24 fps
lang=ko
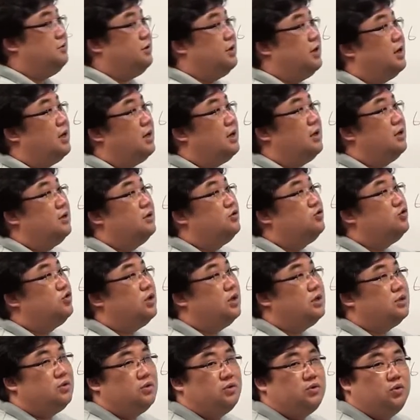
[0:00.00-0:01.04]
22가
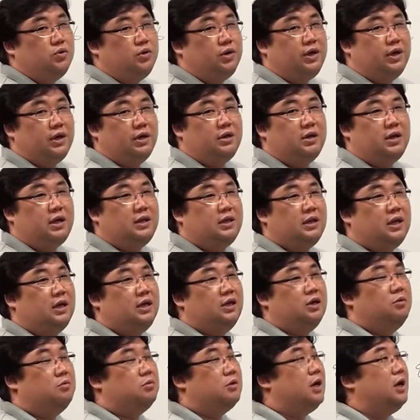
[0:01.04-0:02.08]
최소 조리개를 한다.
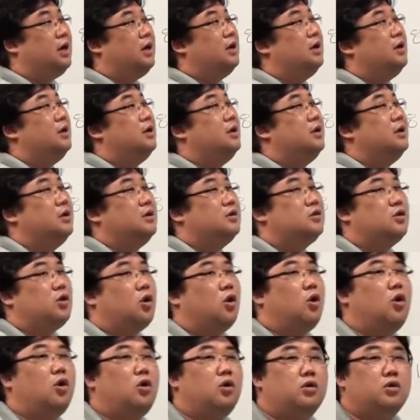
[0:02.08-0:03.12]
이거보다
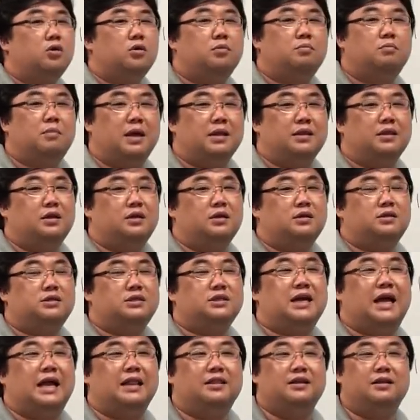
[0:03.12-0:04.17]
더
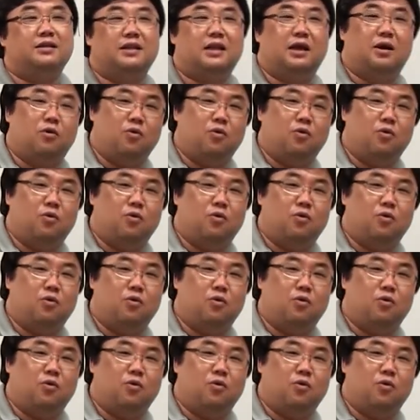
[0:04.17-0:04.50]
만들진 않는다.